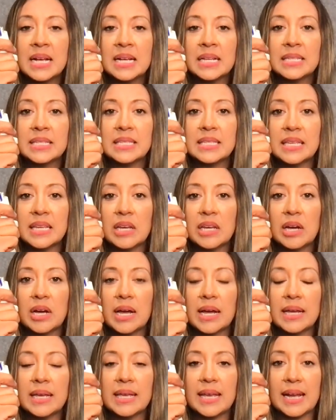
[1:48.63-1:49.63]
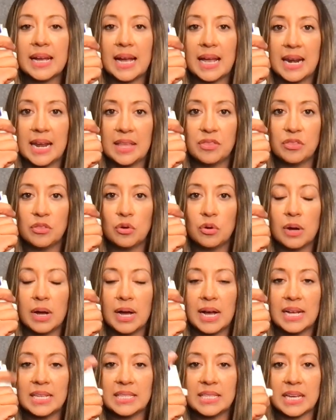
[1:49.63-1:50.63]
Siga inhalando
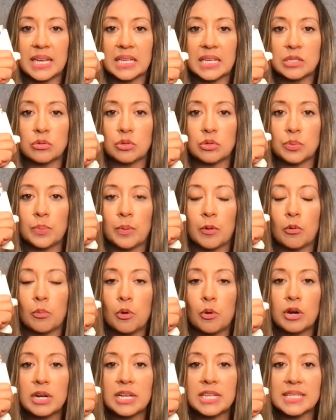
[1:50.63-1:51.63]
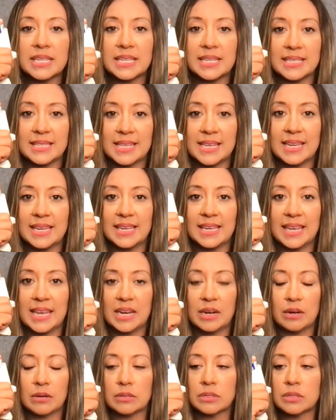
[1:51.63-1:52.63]
hasta que sus pulmones estén
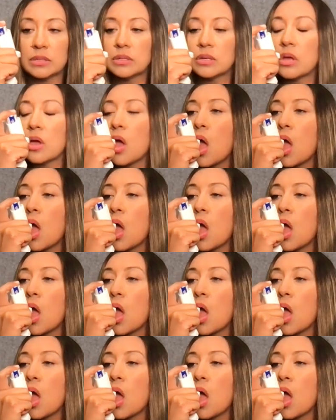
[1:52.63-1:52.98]
llenos.